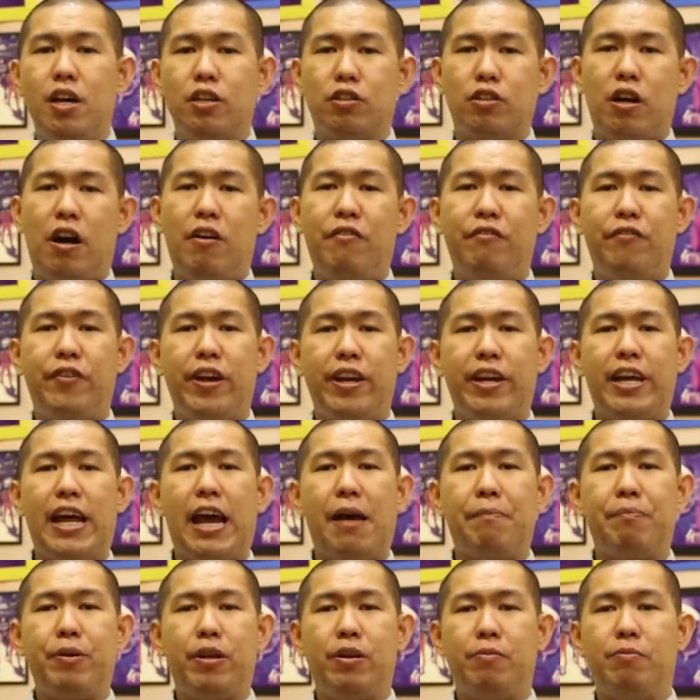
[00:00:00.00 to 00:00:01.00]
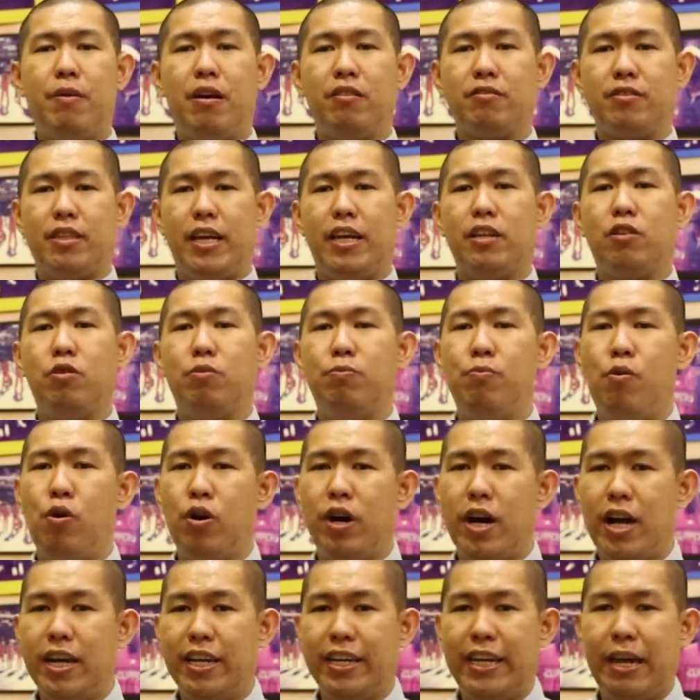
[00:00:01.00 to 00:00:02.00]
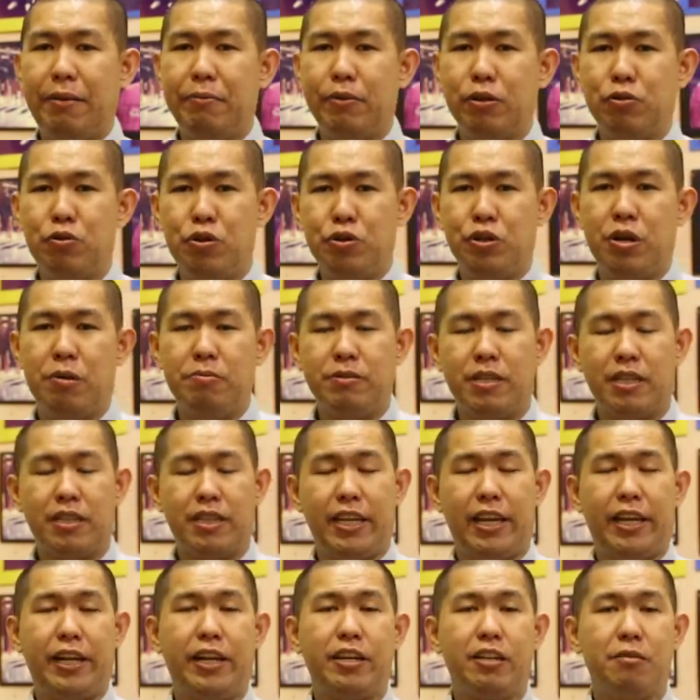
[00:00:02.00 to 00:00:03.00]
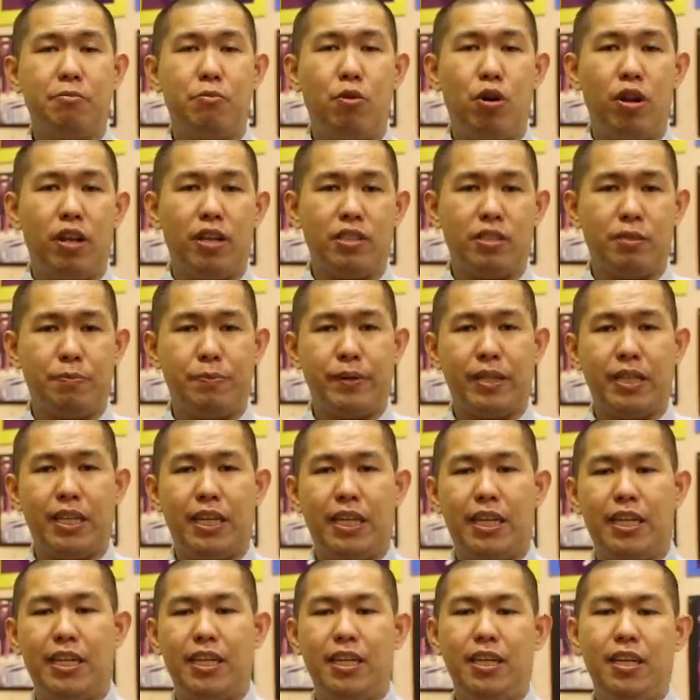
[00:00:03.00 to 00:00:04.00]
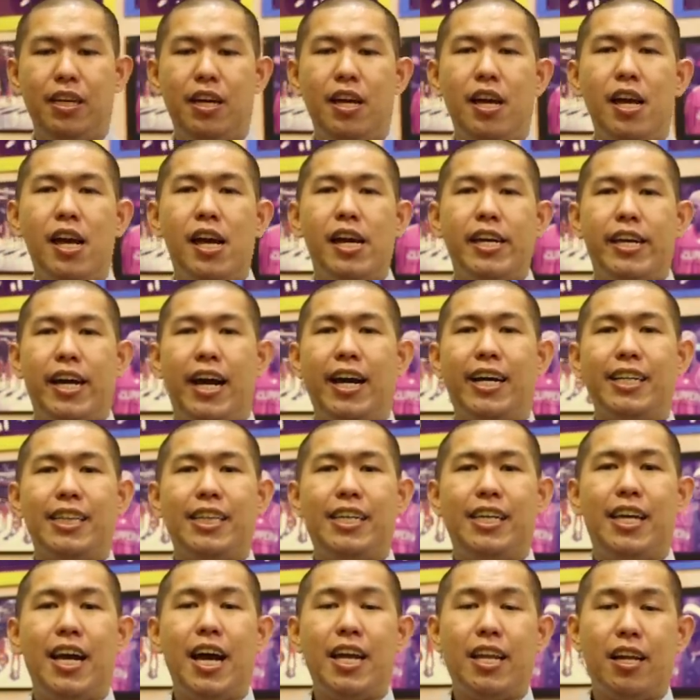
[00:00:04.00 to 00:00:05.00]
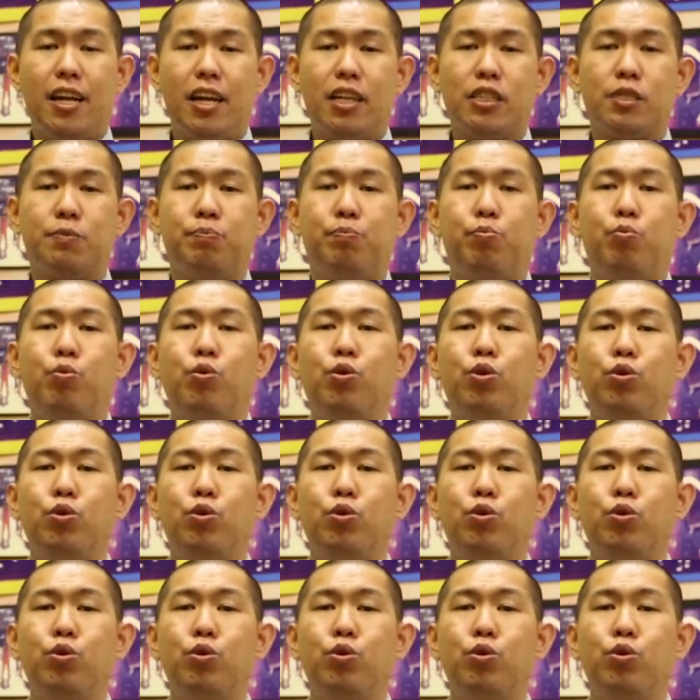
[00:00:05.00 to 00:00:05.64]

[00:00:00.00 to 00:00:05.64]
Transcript: so I'm very happy about that semoga di game kedua juga bisa take care the ball seperti ini yang ketiga adalah 10